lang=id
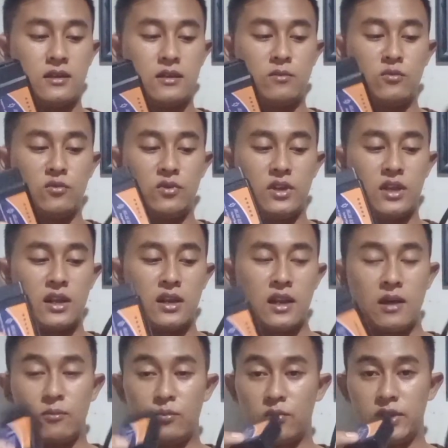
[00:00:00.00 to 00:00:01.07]
kemudian
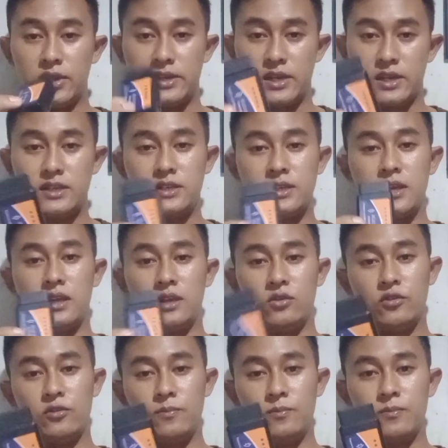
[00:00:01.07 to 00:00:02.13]
lampu injeksinya
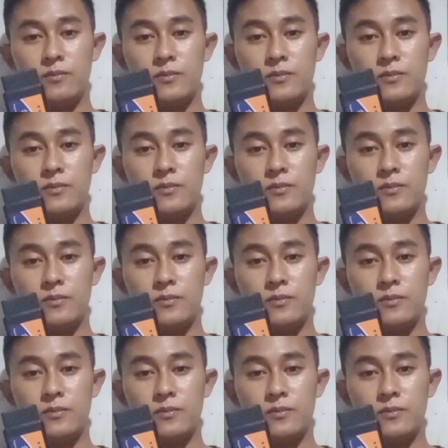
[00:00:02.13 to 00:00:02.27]
hidup,